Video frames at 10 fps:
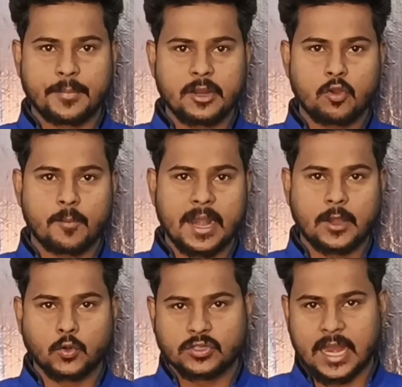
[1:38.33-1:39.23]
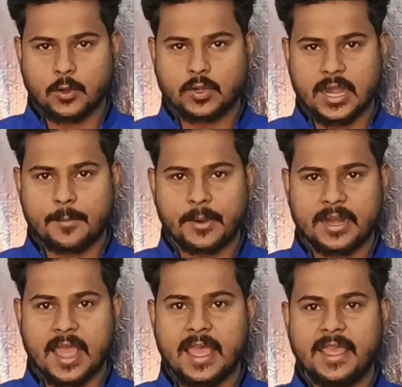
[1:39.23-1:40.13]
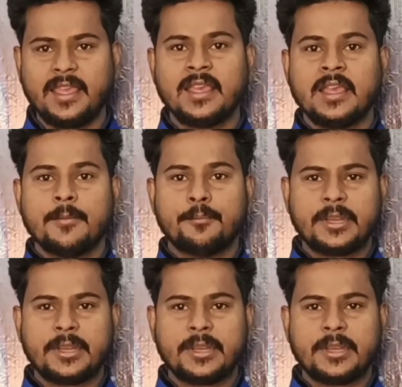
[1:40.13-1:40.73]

कंपनी को बड़ा नुकसान उठाना पड़ रहा है